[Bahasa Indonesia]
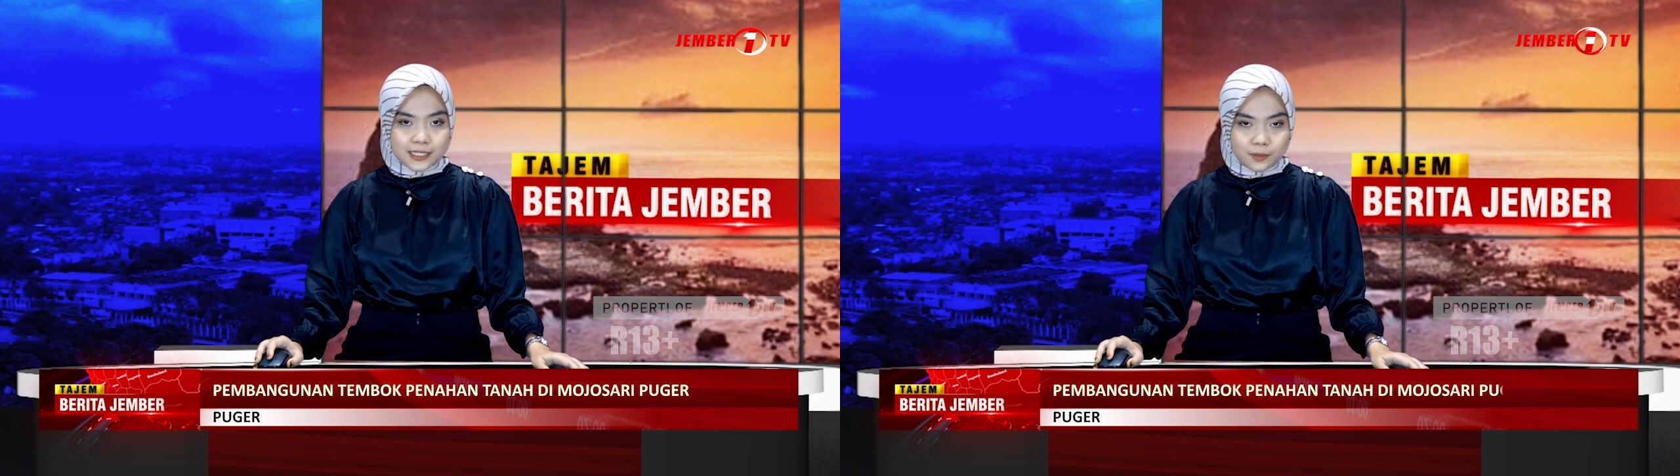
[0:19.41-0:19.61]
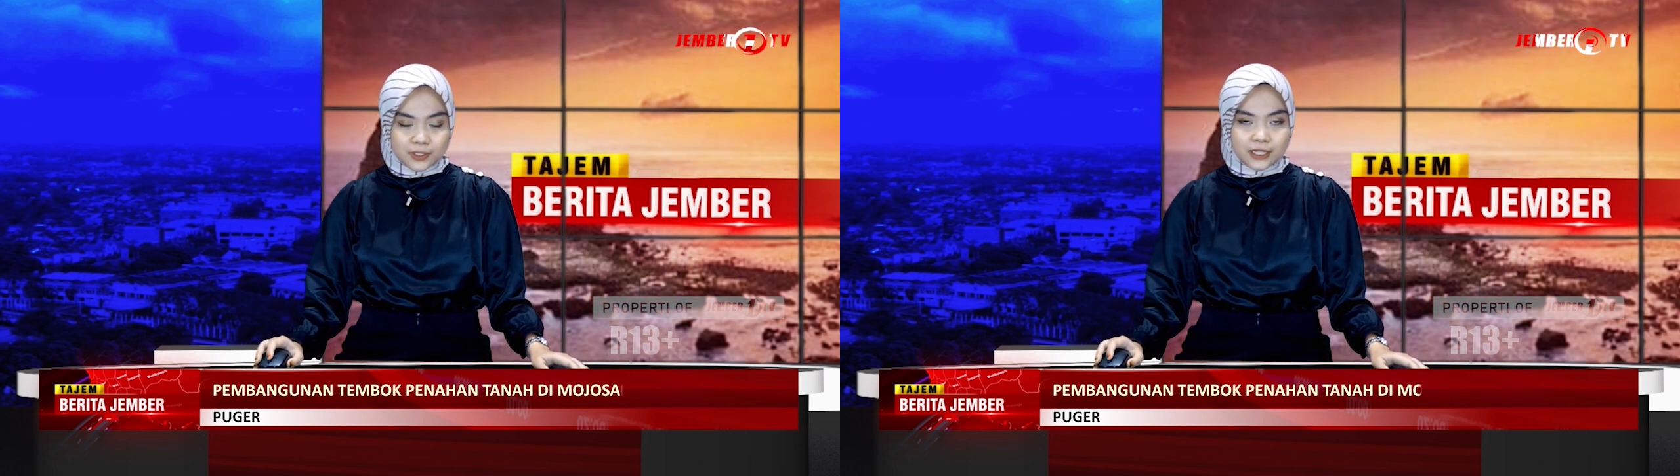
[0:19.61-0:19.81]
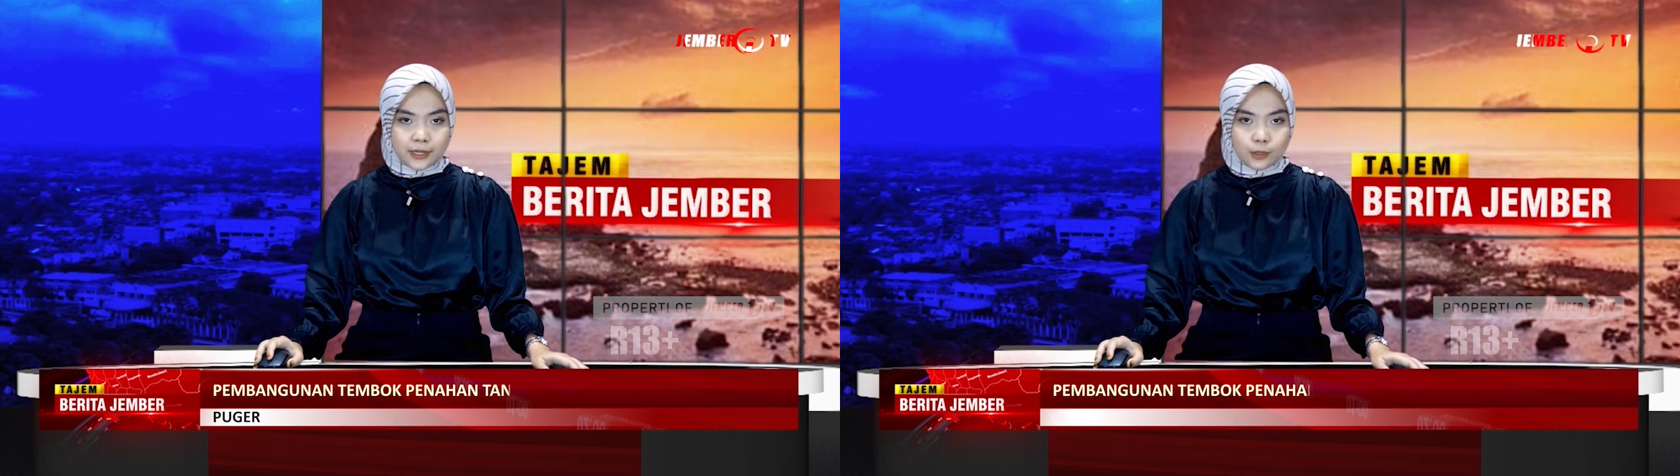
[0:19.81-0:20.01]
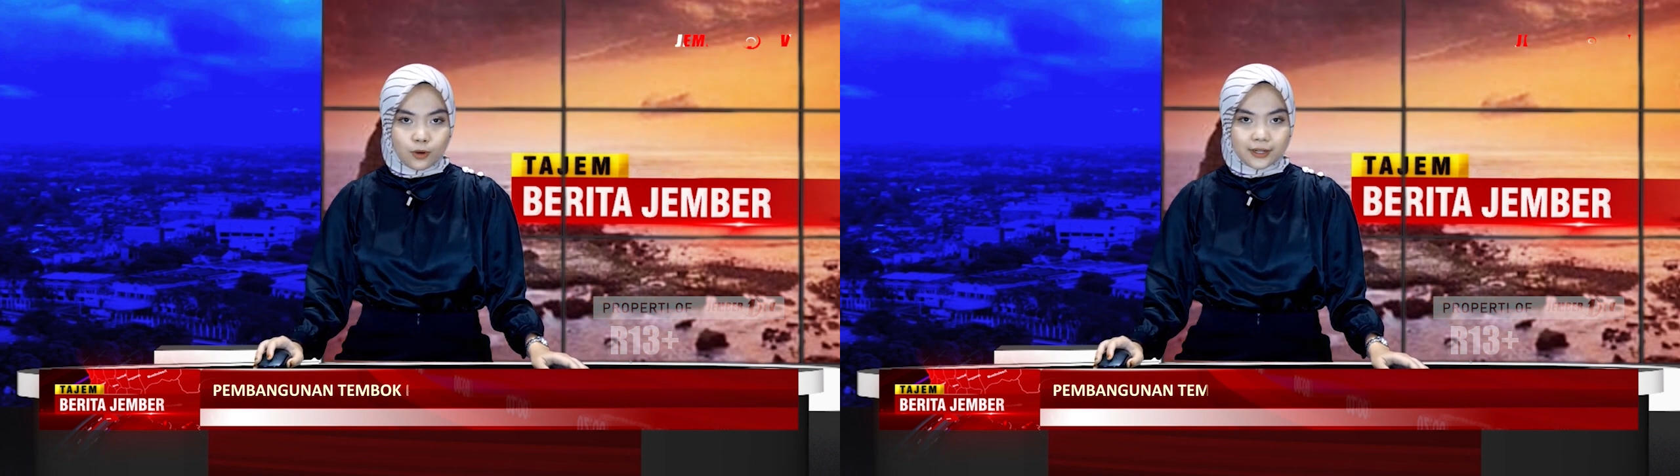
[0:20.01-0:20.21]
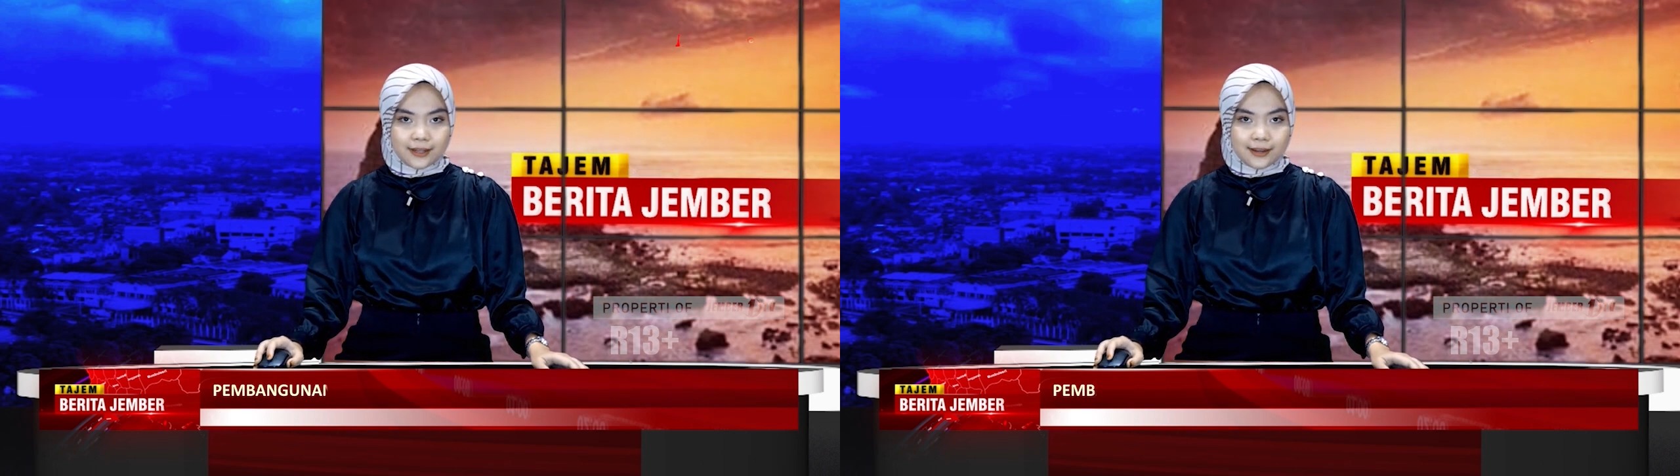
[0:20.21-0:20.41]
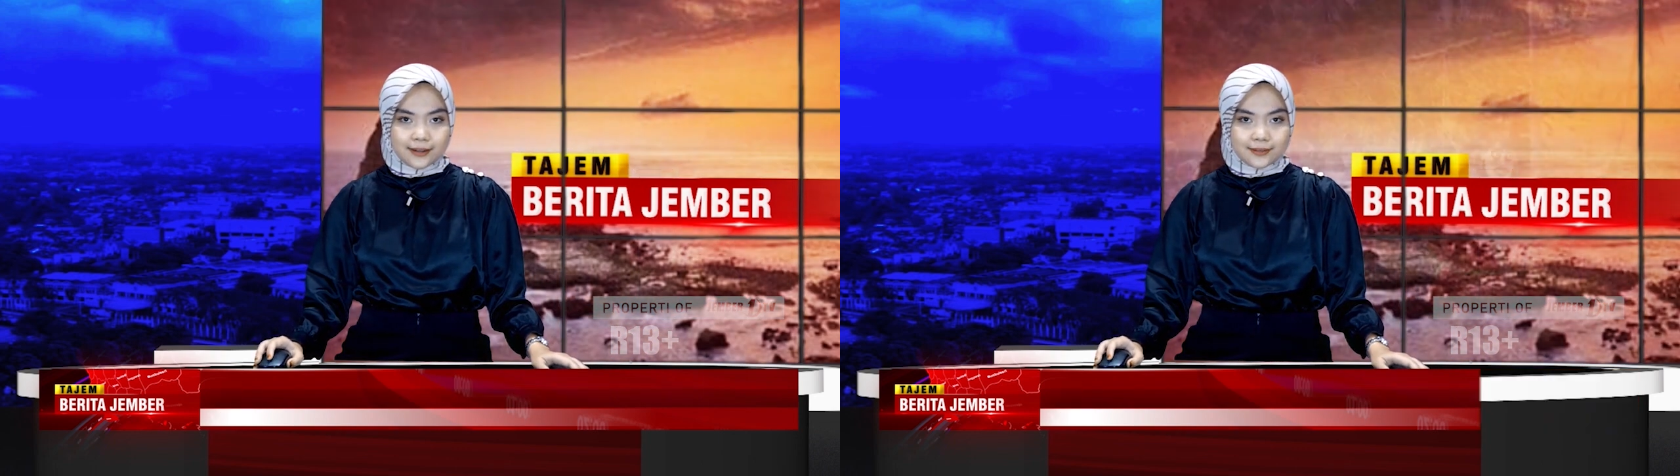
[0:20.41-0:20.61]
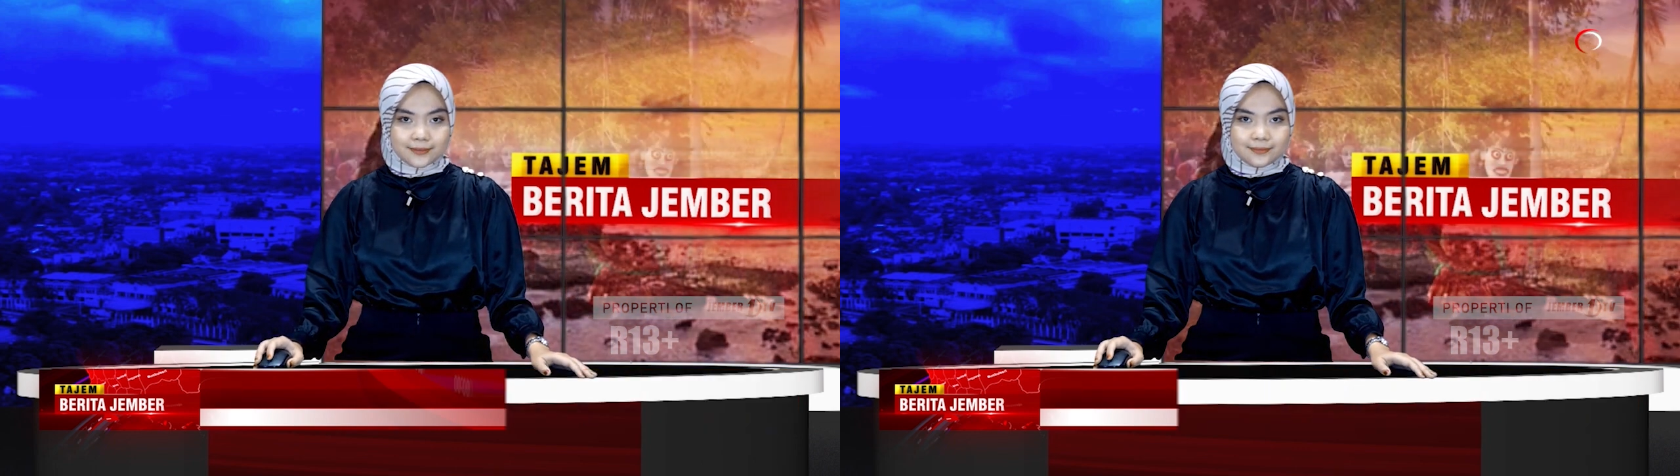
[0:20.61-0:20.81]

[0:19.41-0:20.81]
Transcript: pertanian warga.